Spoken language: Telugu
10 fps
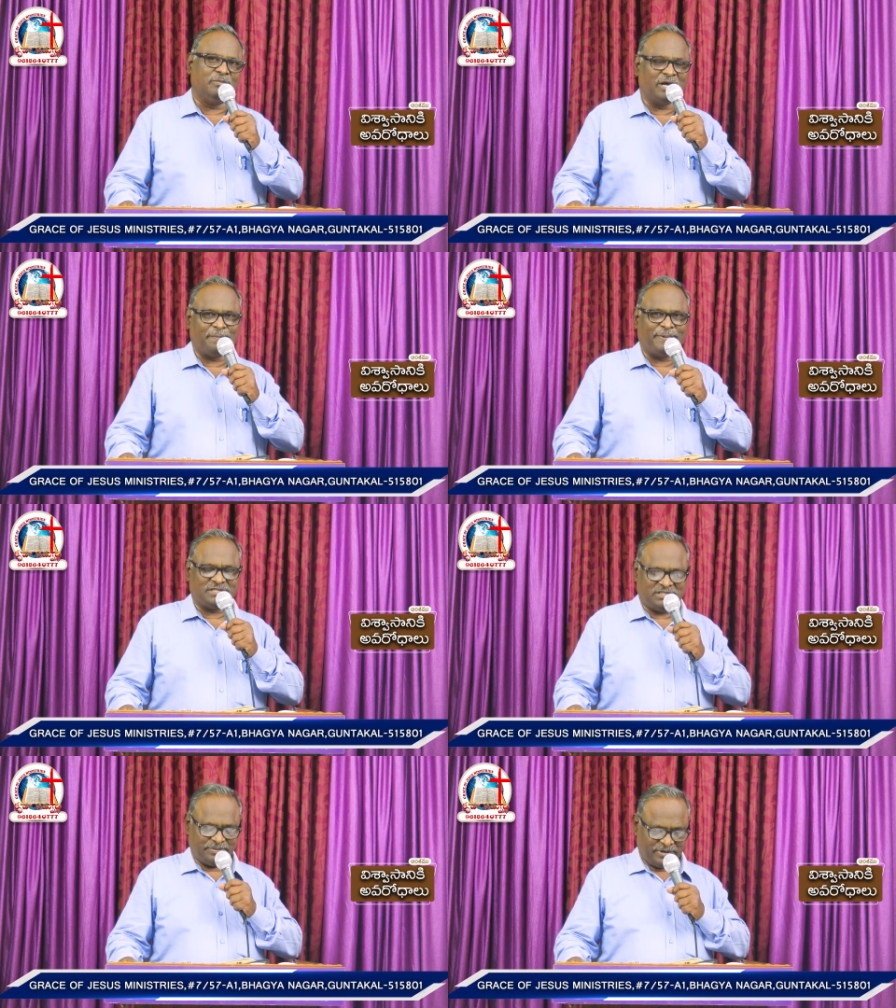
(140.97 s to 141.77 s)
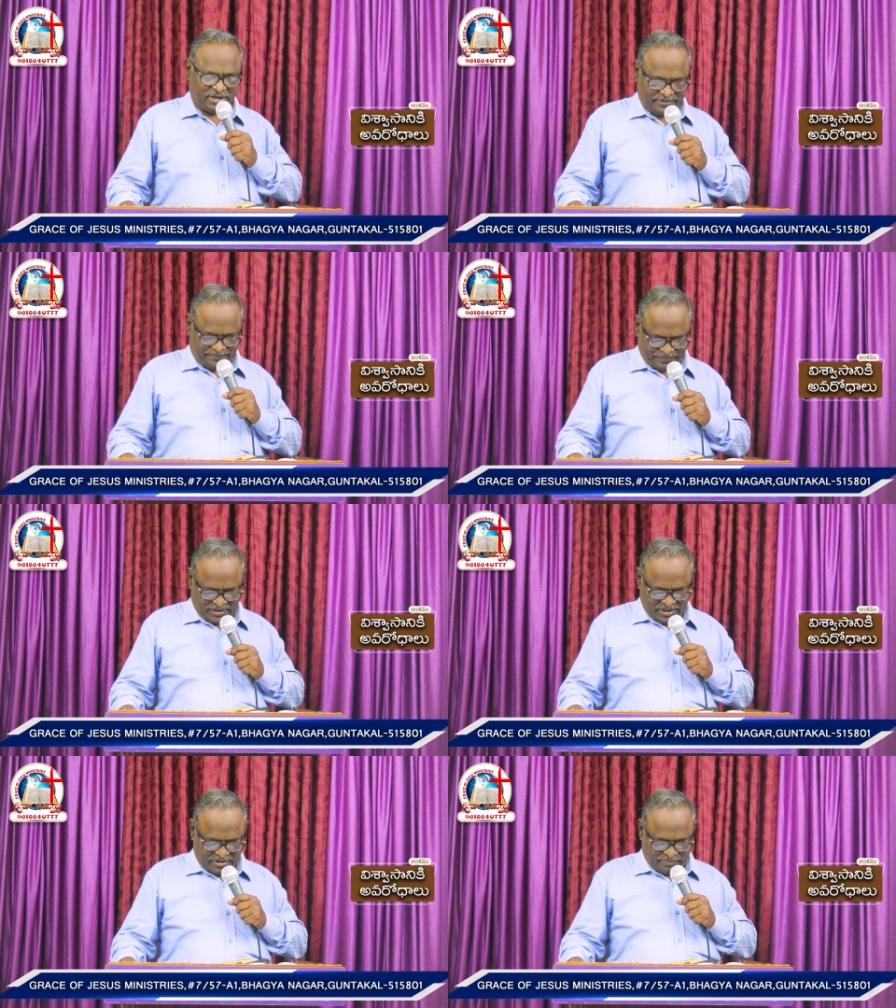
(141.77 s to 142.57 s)
బలపరచబడినాం
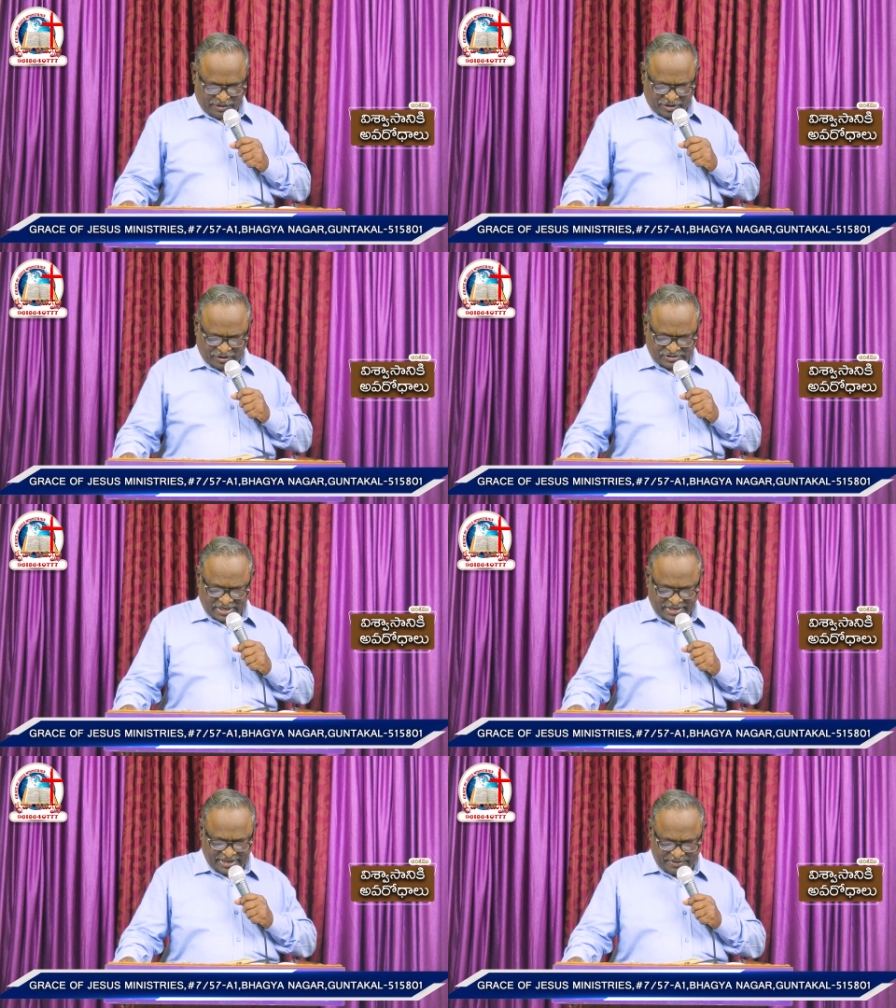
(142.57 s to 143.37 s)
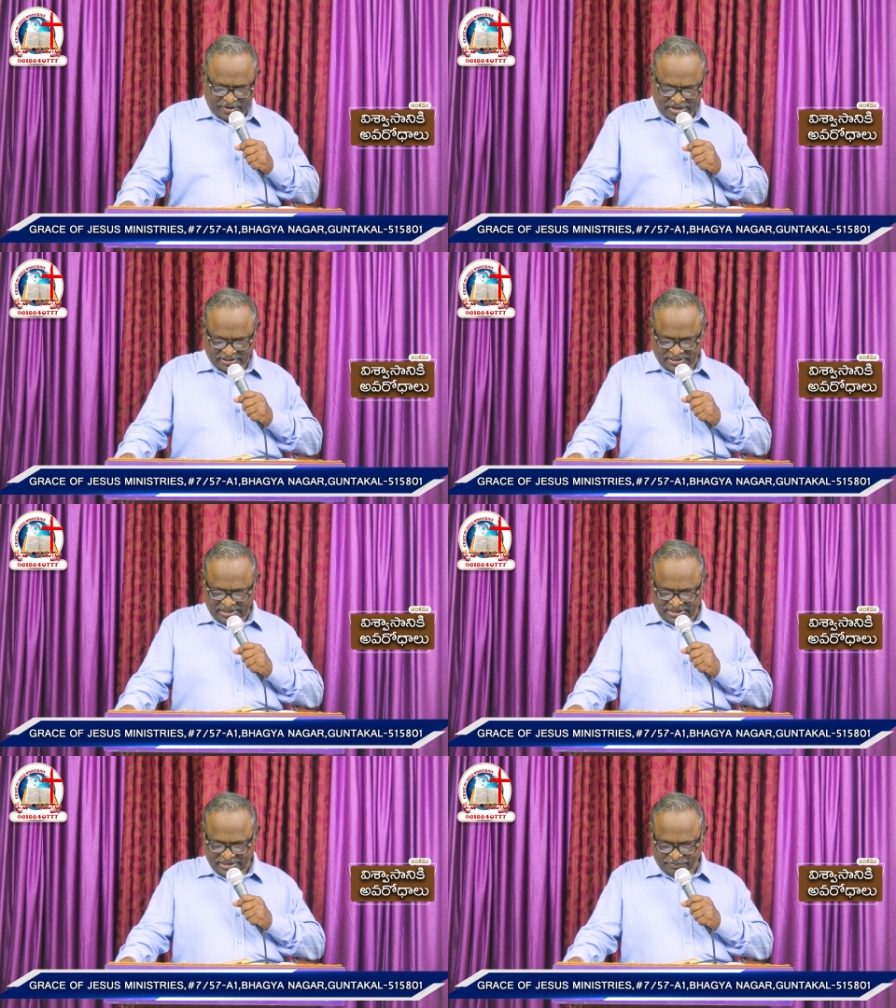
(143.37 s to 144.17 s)
మరొకసారి
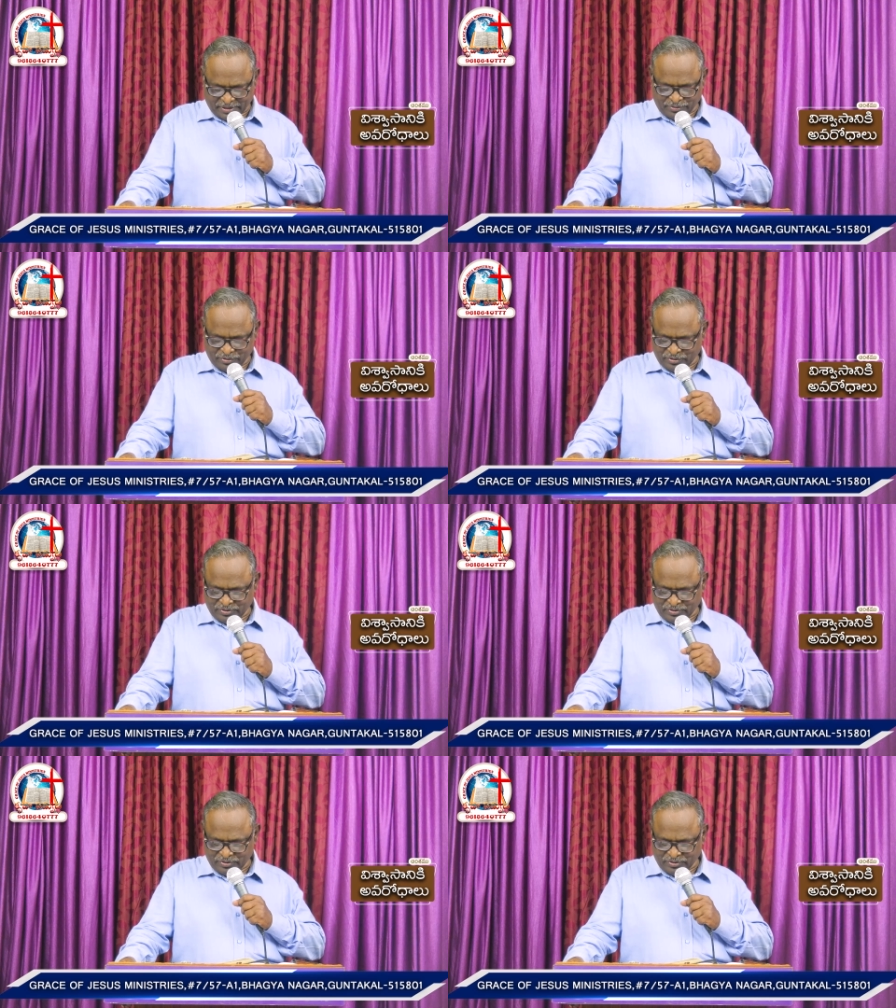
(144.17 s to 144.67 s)
మాటల్ని ప్రభు